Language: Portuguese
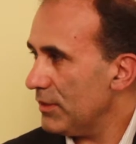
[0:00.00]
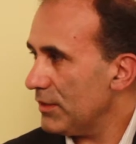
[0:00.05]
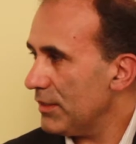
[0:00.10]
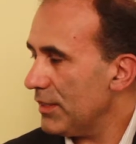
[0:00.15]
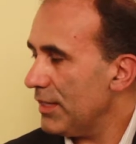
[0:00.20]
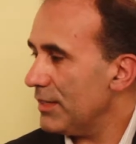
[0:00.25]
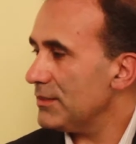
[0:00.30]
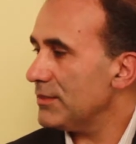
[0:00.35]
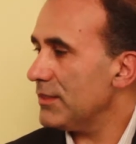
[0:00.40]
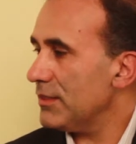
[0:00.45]
né,
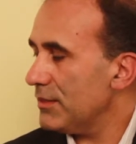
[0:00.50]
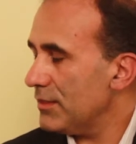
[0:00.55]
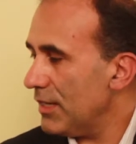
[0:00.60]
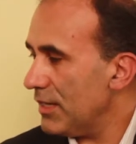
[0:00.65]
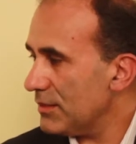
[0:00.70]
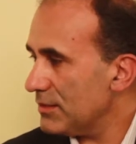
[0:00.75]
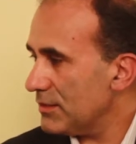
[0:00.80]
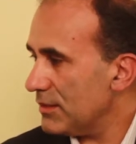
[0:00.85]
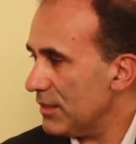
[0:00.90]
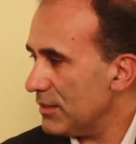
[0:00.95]
que é essa que
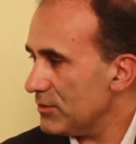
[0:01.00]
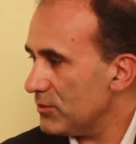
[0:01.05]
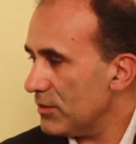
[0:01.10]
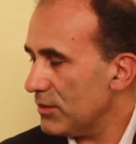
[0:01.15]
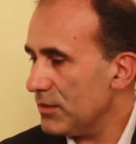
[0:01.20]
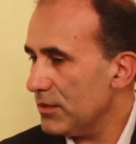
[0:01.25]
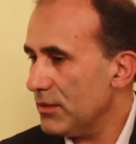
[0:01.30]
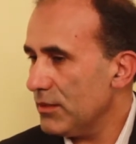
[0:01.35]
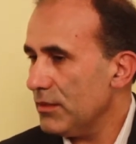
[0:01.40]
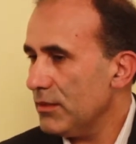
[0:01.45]
dá acesso
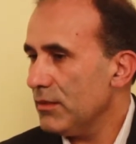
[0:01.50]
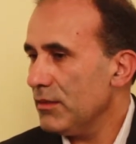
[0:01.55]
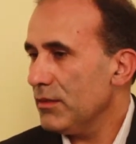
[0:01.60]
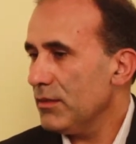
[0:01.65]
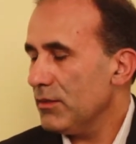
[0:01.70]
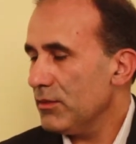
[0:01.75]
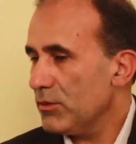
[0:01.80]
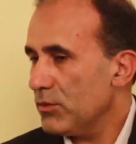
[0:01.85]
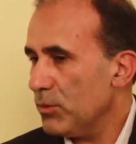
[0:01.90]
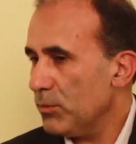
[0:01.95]
aqui
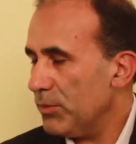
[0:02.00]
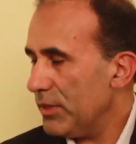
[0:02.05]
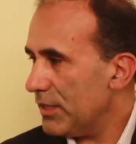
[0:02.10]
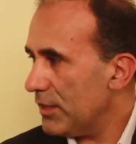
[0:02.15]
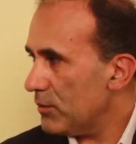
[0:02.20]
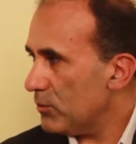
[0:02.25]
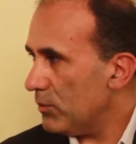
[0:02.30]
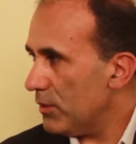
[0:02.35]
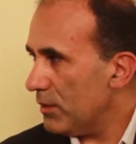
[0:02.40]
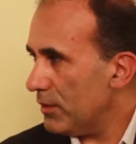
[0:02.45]
do
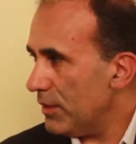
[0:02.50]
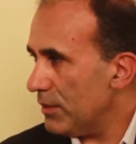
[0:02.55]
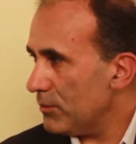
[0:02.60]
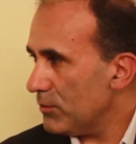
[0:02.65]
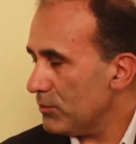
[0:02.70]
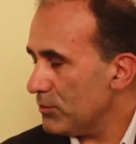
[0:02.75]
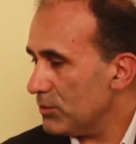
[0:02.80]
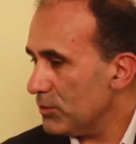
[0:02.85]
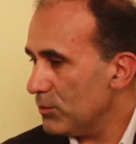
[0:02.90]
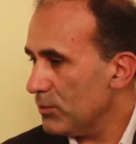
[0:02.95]
Paranoá ao
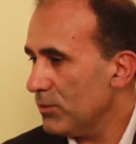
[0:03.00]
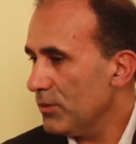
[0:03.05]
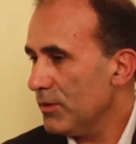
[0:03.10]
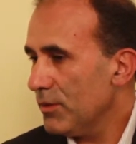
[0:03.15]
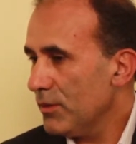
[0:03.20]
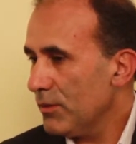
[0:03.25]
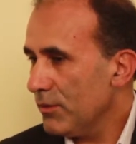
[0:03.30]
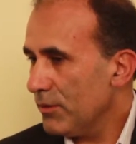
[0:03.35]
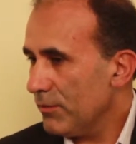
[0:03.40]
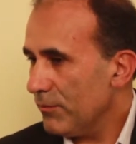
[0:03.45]
Lago Sul.
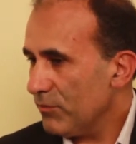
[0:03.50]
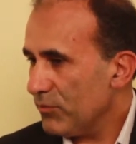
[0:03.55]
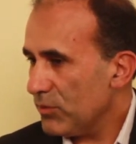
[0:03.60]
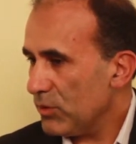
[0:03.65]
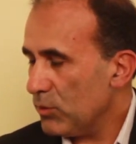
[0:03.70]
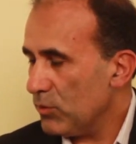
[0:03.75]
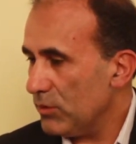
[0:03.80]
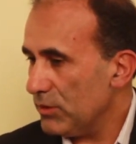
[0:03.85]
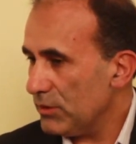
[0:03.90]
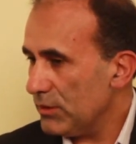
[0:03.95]

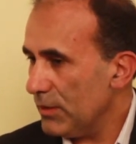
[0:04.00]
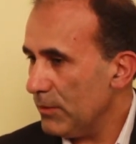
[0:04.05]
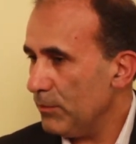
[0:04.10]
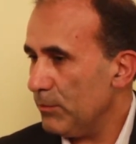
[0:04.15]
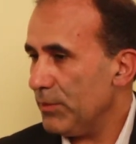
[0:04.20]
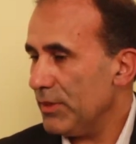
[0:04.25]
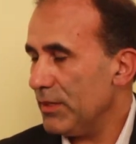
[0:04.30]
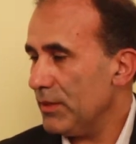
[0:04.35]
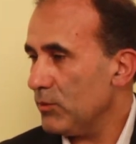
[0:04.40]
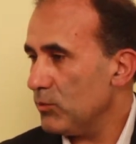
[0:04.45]

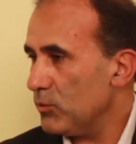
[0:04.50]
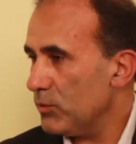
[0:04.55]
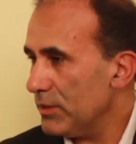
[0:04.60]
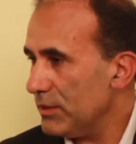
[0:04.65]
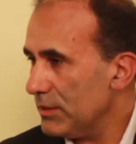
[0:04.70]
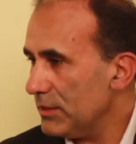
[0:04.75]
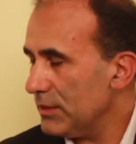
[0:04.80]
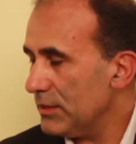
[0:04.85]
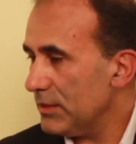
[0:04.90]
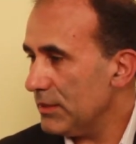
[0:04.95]
Contemplando
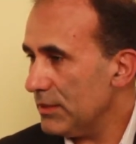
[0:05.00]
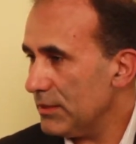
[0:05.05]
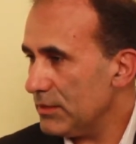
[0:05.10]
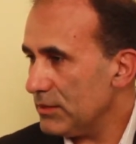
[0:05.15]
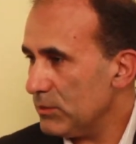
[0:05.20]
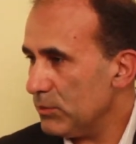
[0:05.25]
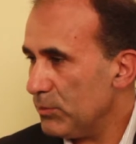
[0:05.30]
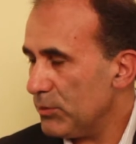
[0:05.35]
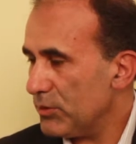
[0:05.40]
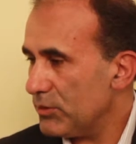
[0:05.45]
aí
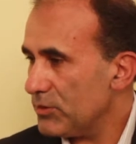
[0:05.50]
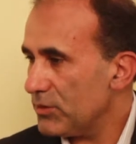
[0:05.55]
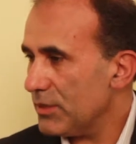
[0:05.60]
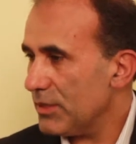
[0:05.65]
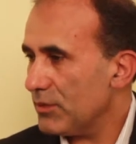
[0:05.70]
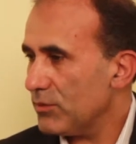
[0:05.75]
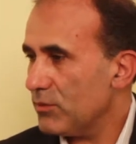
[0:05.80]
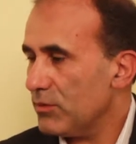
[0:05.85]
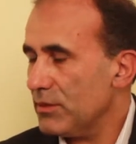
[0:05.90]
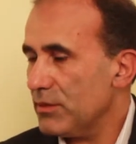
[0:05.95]
esse
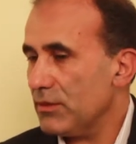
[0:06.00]
projeto